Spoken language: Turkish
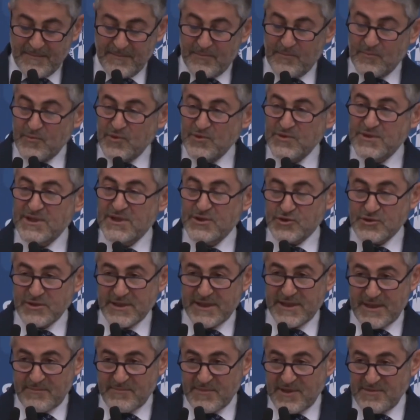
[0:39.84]
Bundan sonra
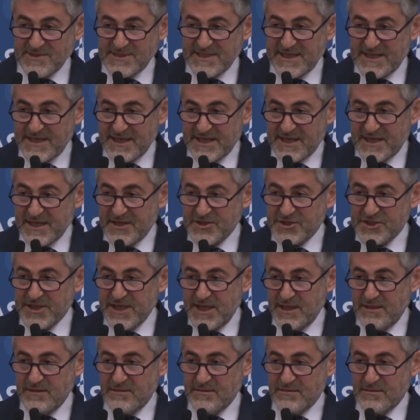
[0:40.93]
yapmamız gereken
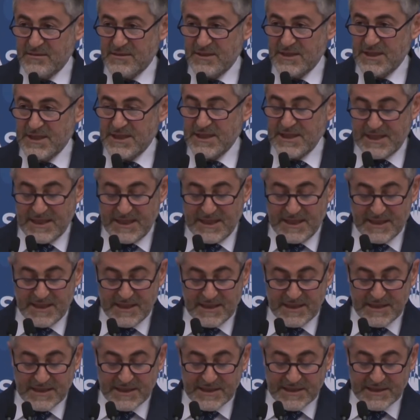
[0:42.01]
şey
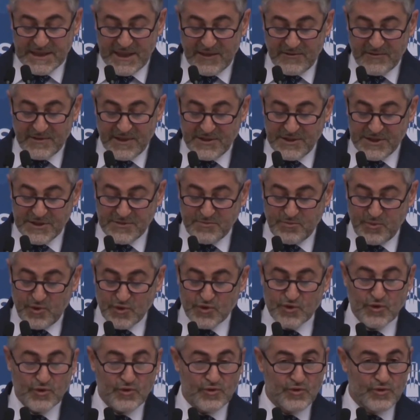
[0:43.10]
davranış
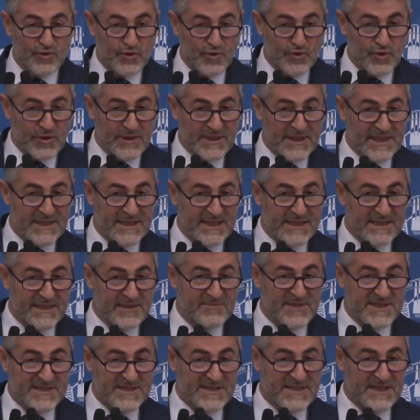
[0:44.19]
bozukluğunun
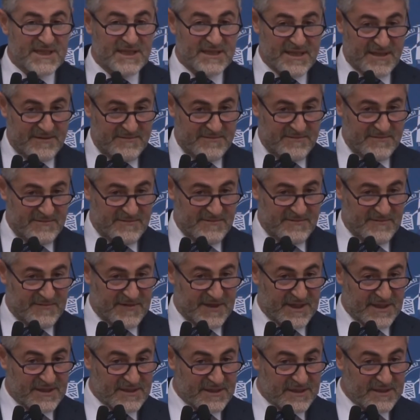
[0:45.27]
giderilmesiyle
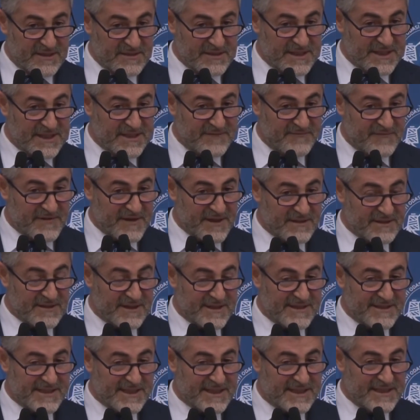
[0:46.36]
fiyatlarındaki
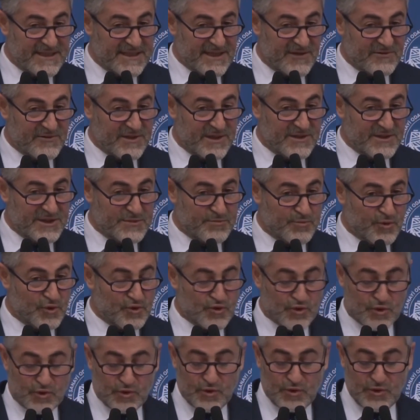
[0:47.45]
fiyatlardaki davranış
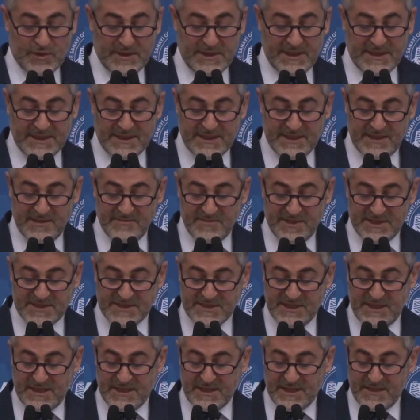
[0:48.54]
bozukluğunun
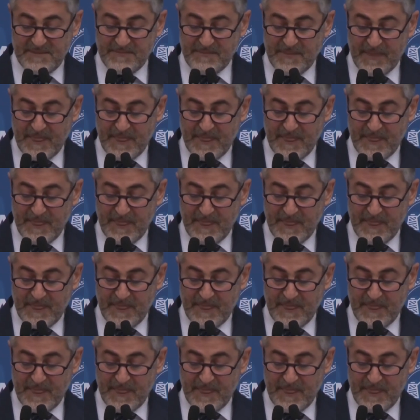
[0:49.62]
giderilmesiyle